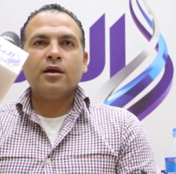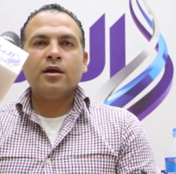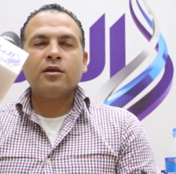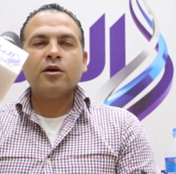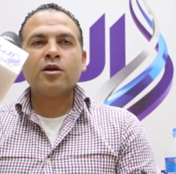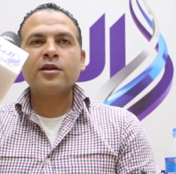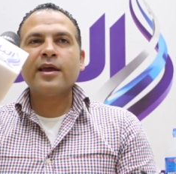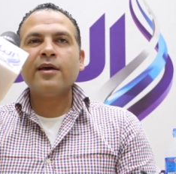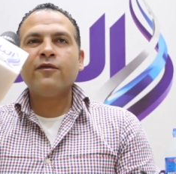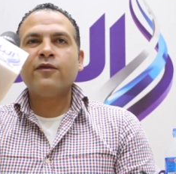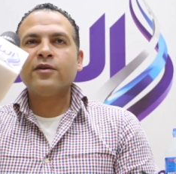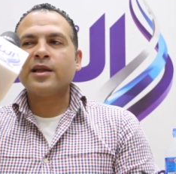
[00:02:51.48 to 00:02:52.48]
الارض
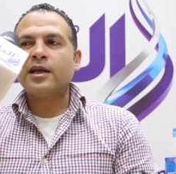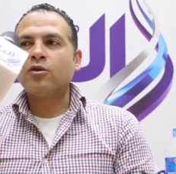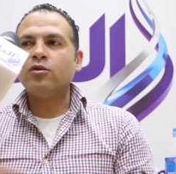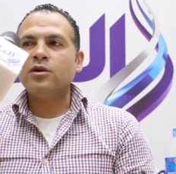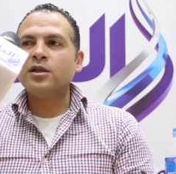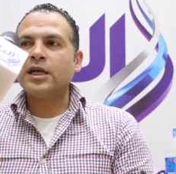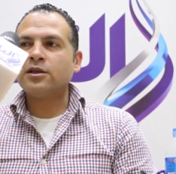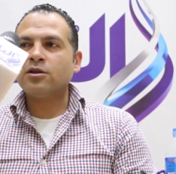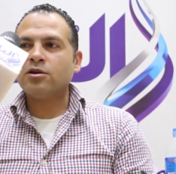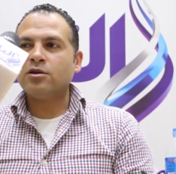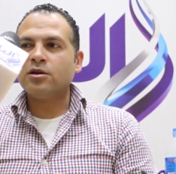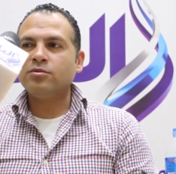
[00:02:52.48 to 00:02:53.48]
جفت على كل الاتحادات
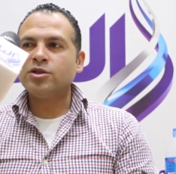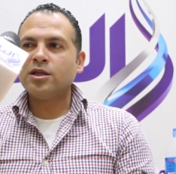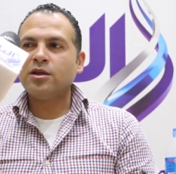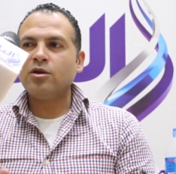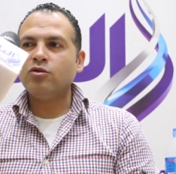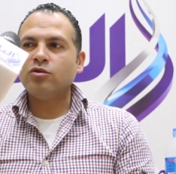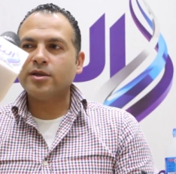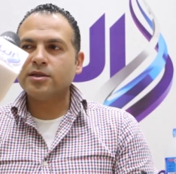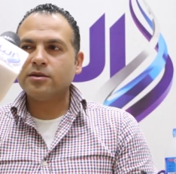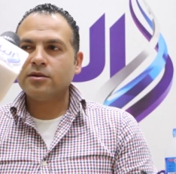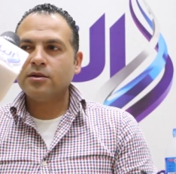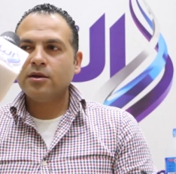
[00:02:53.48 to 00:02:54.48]
الرياضيه مش حتى يكون
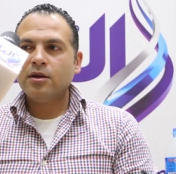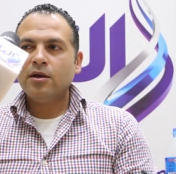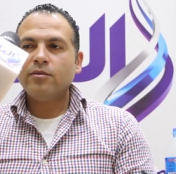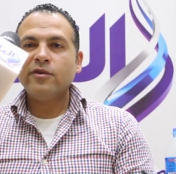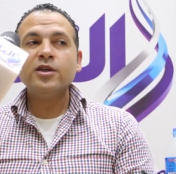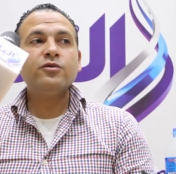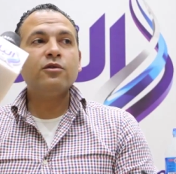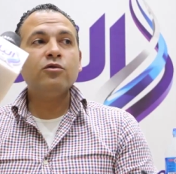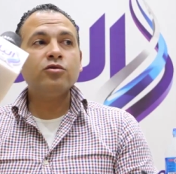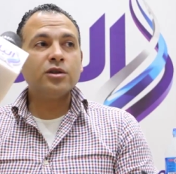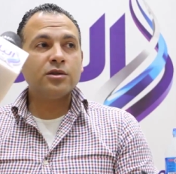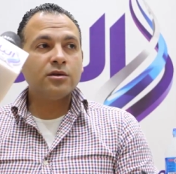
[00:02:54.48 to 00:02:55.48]
بس مفيش
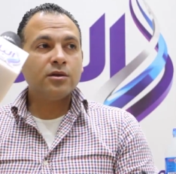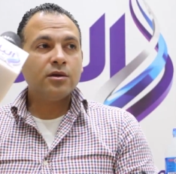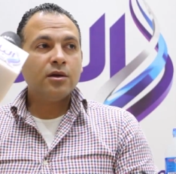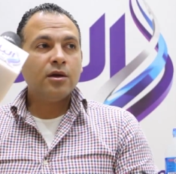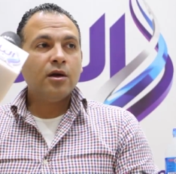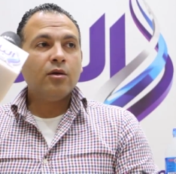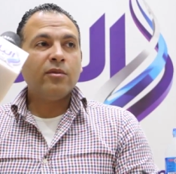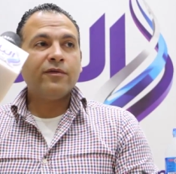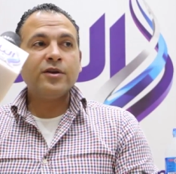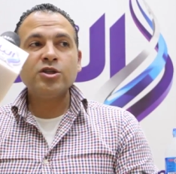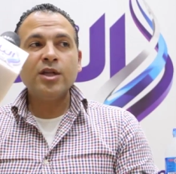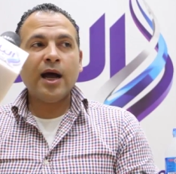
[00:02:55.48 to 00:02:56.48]
فلوس
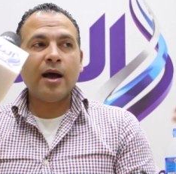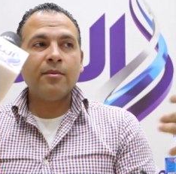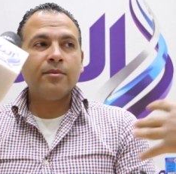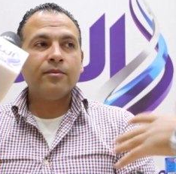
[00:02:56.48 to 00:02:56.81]
مفيش دعم